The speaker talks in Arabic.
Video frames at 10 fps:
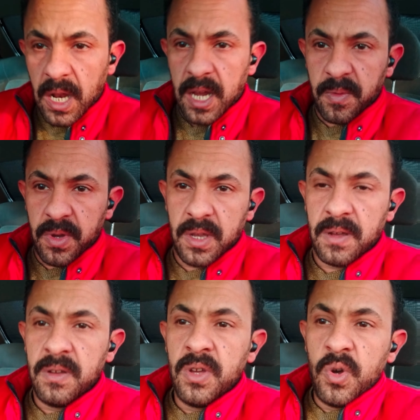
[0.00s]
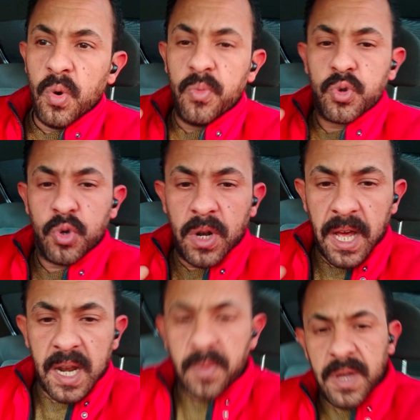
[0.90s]
العربيه وموتور
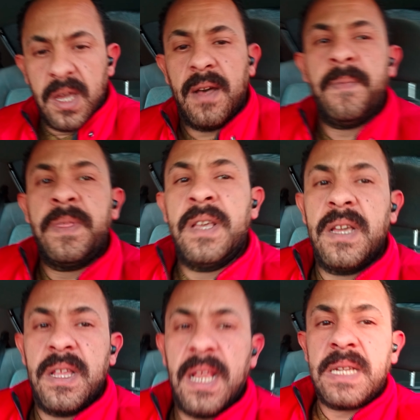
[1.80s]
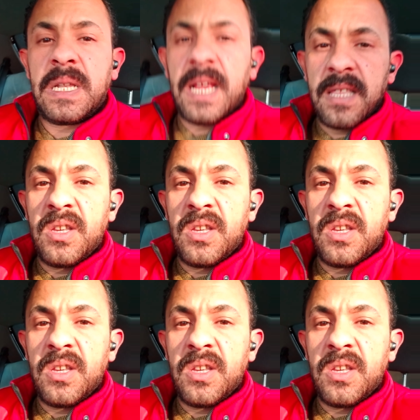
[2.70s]
العربيه الاسلاك